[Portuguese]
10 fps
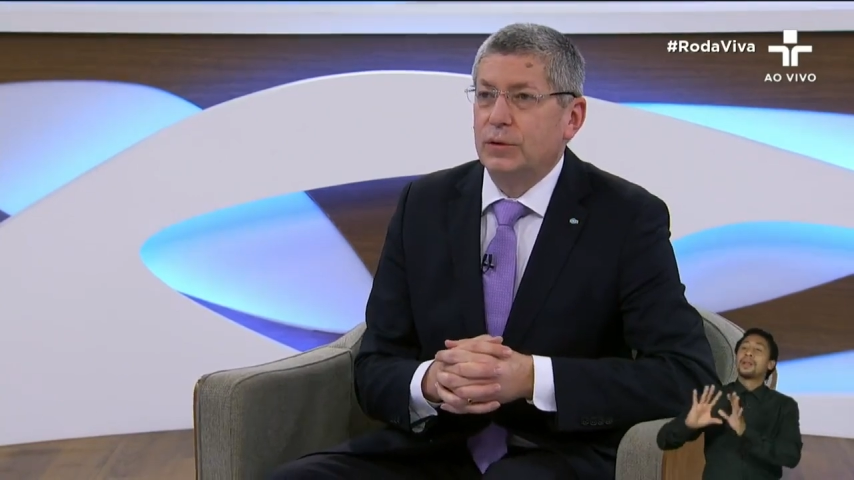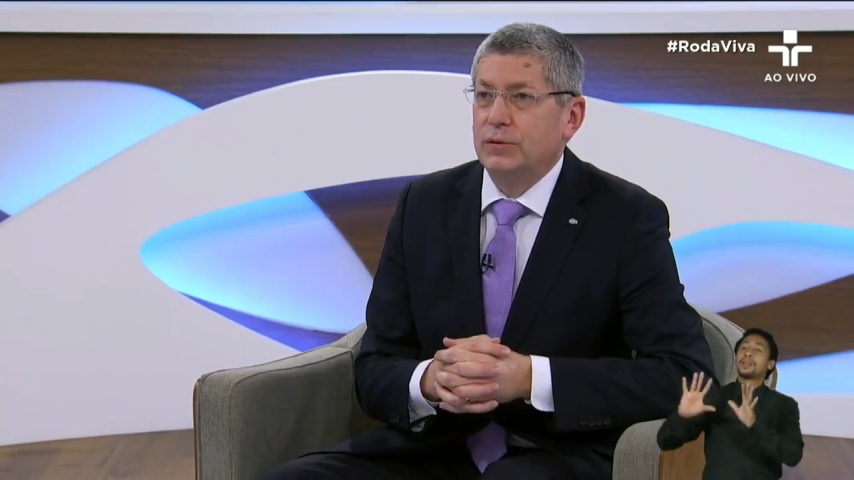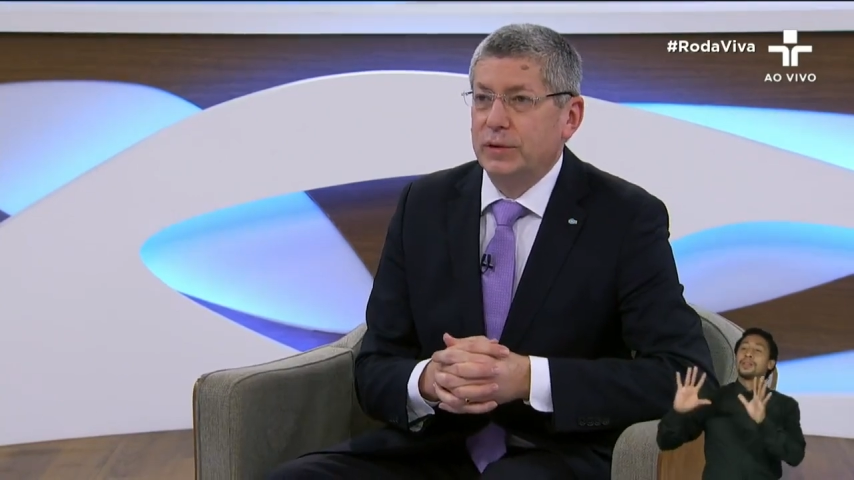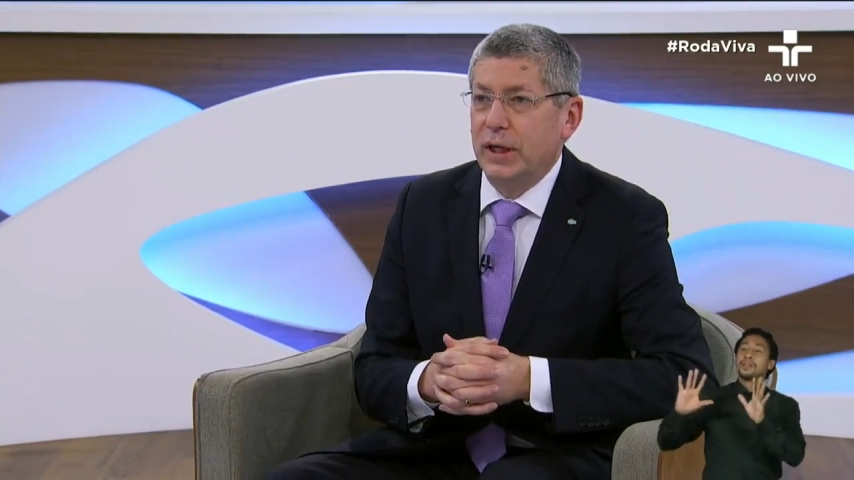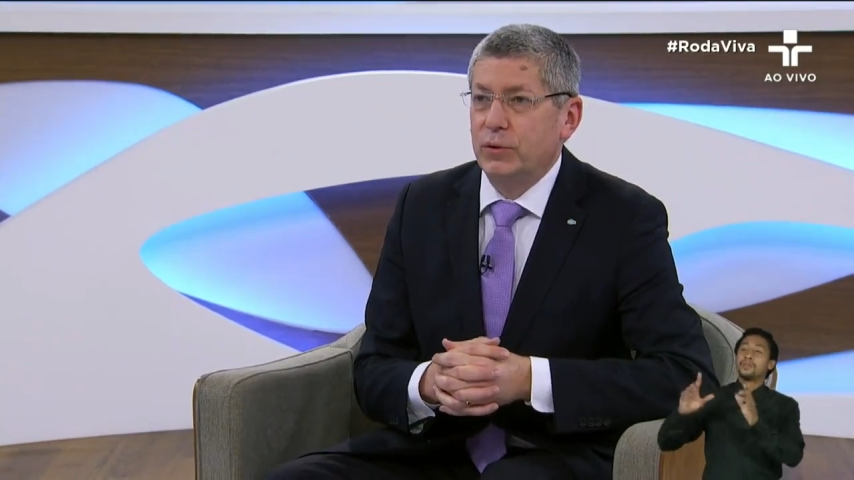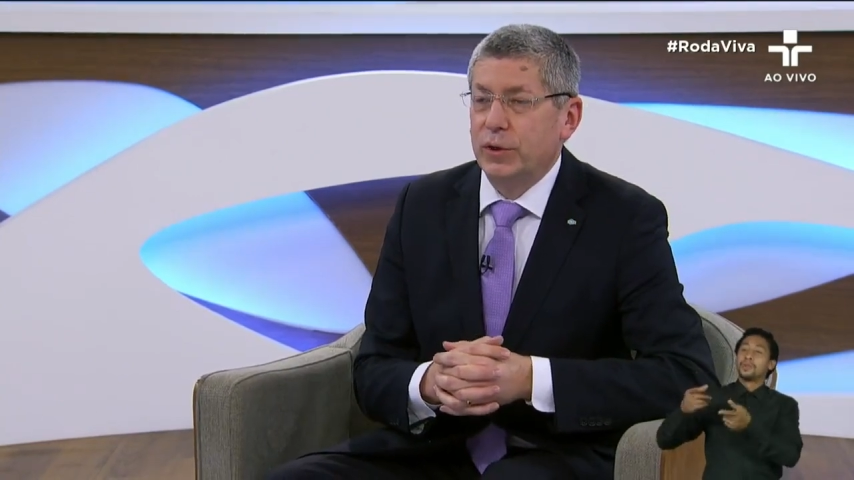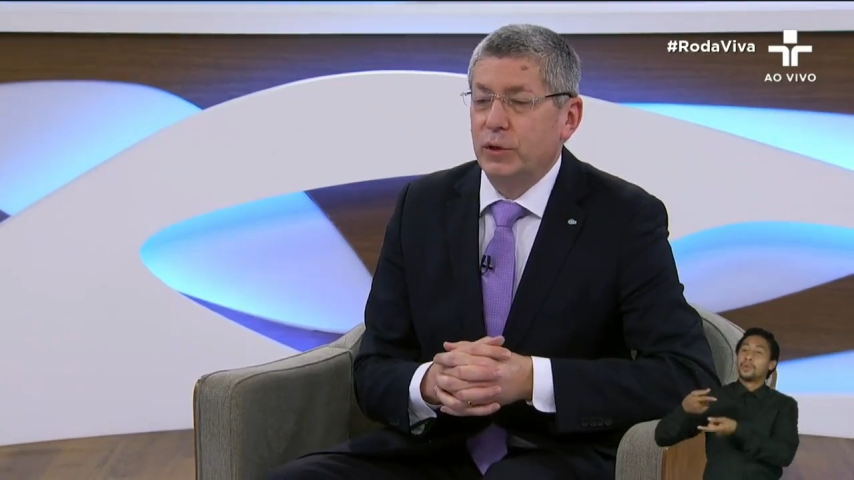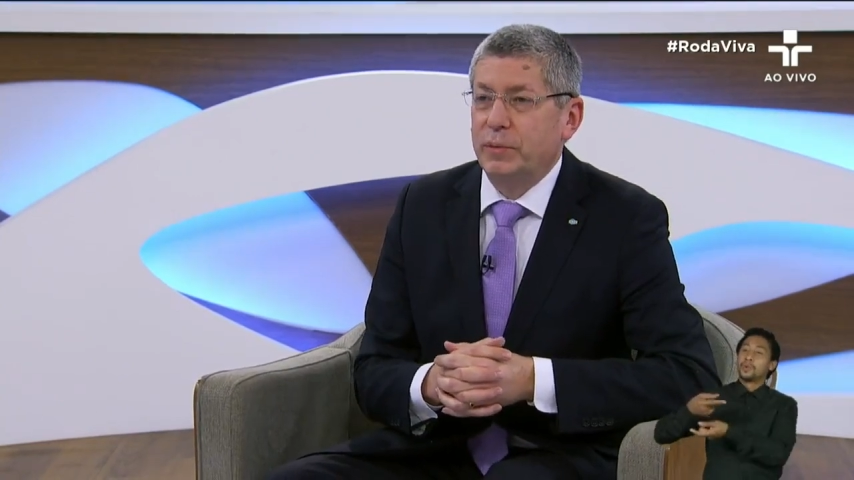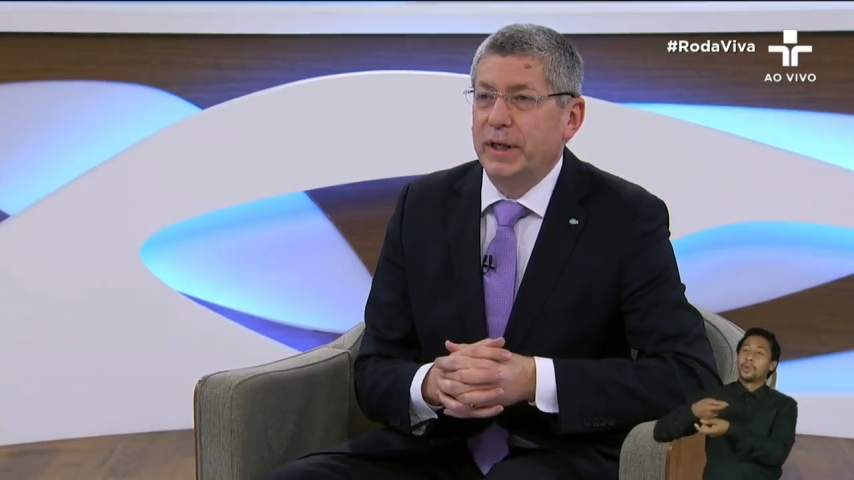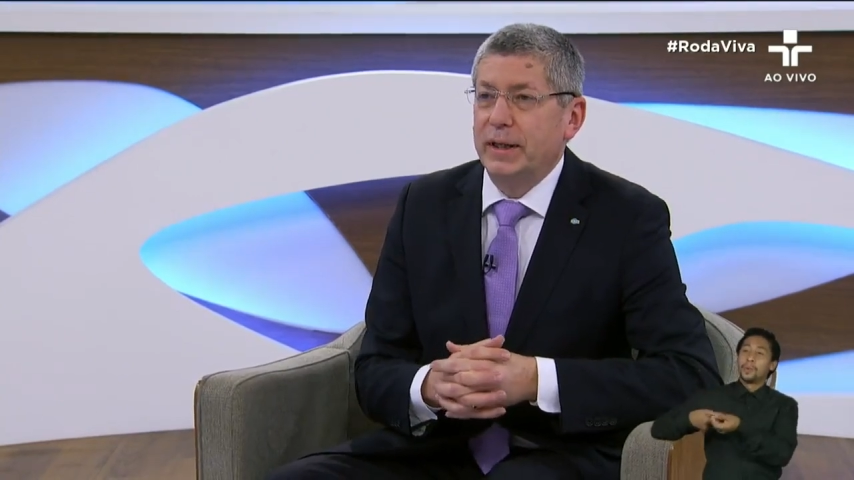com a União
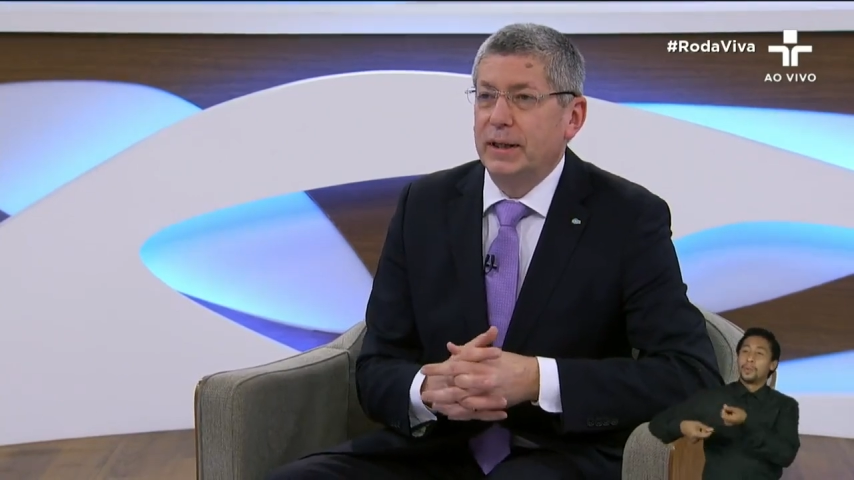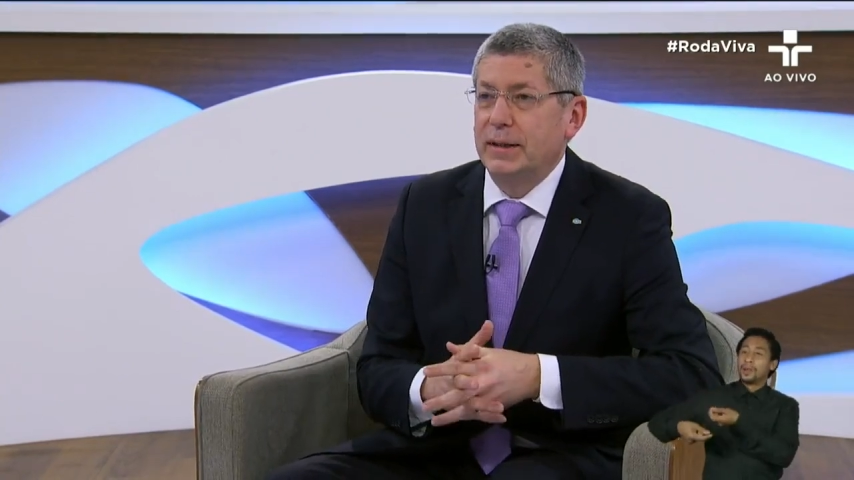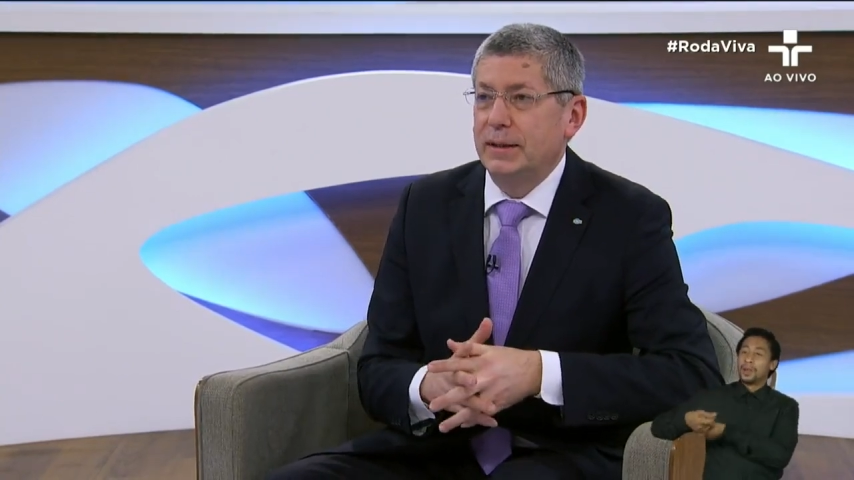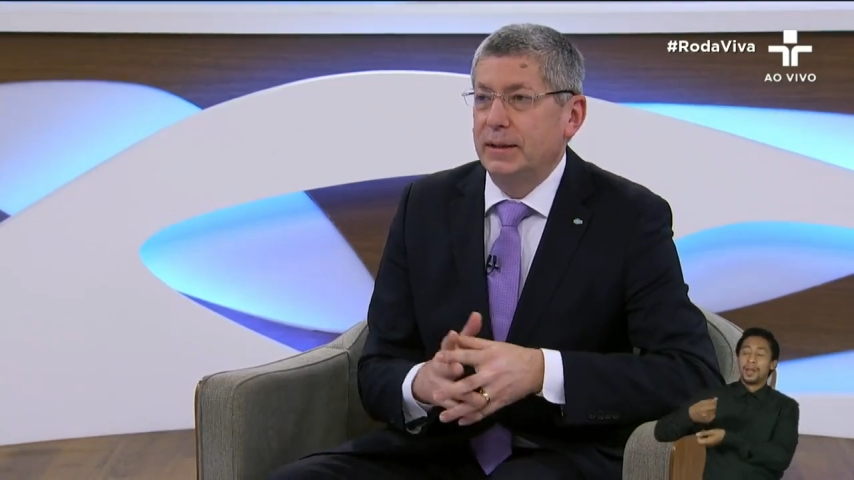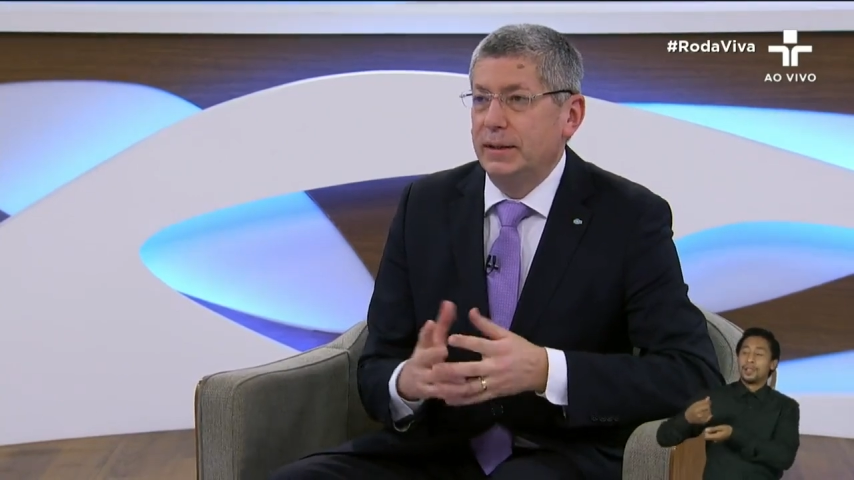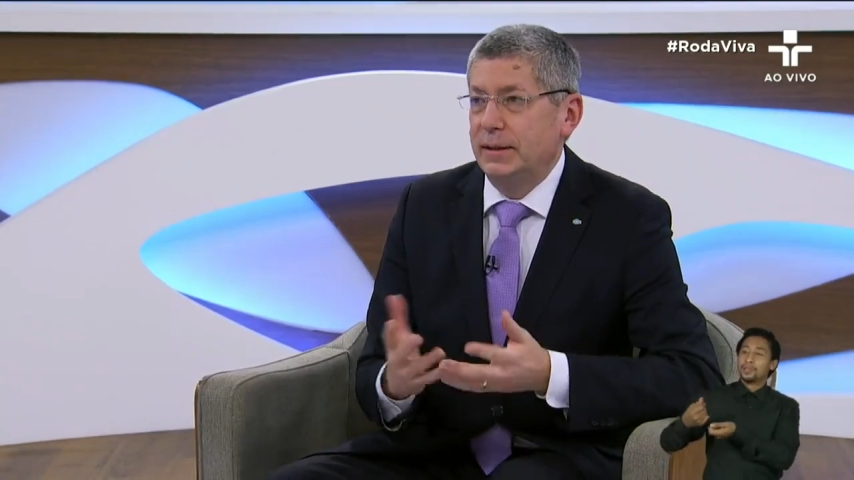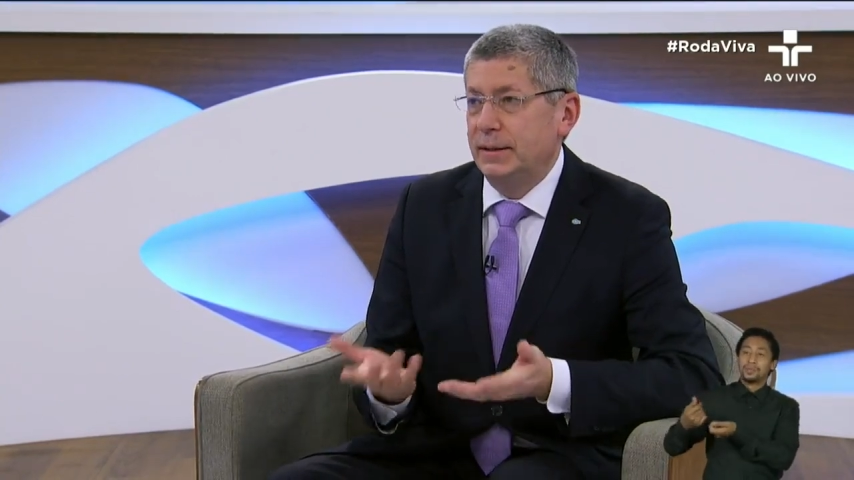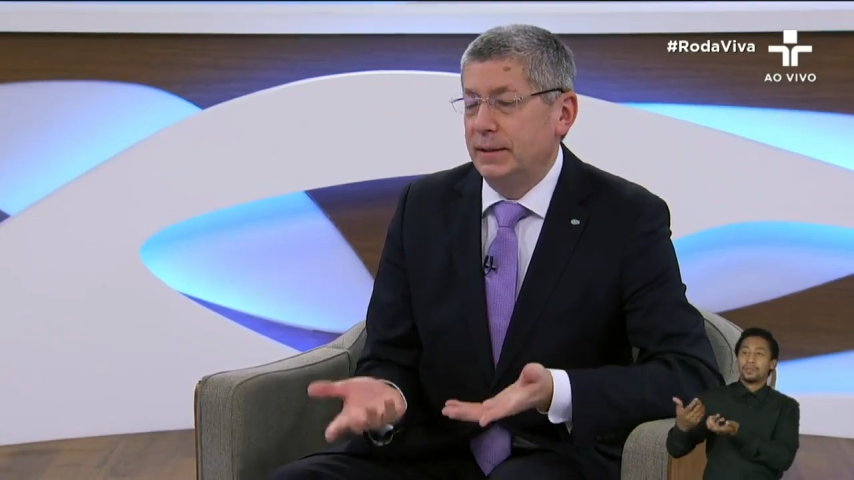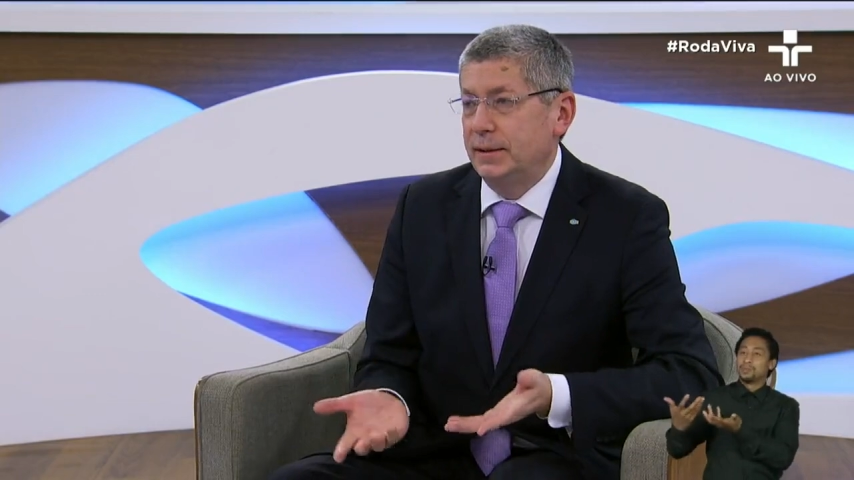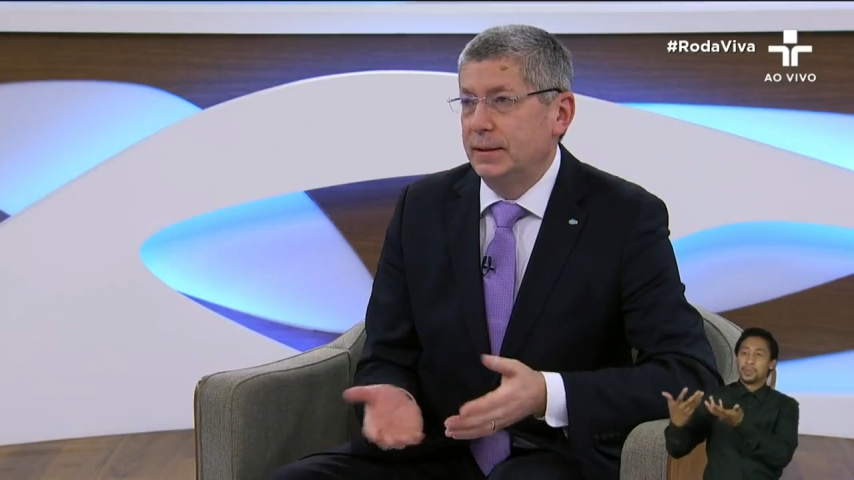Europeia
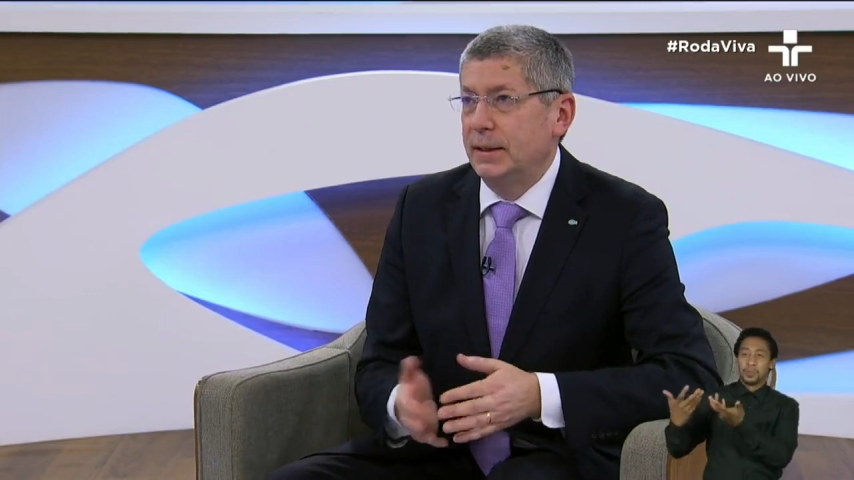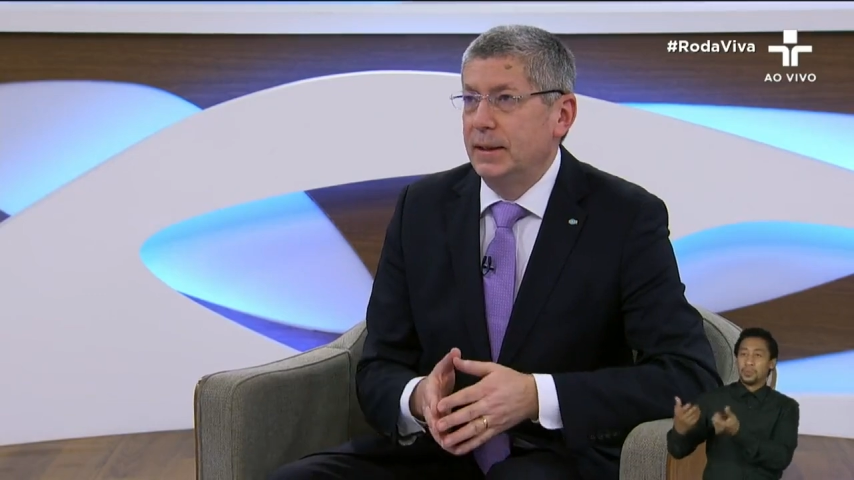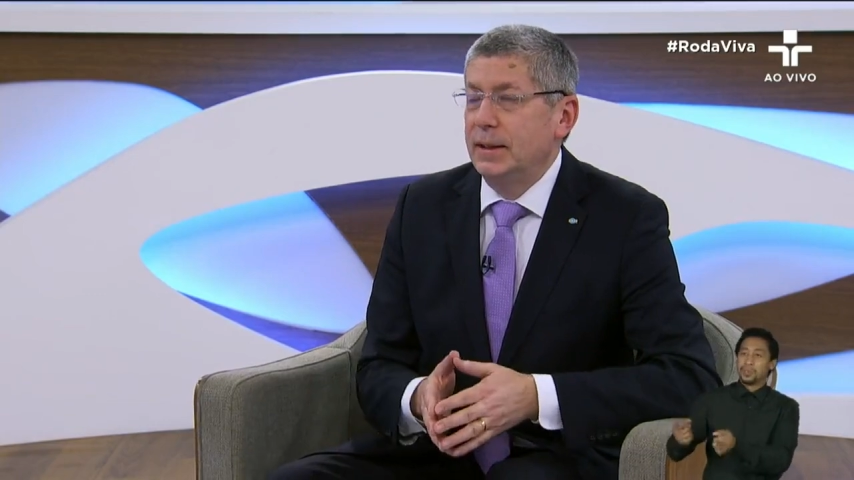e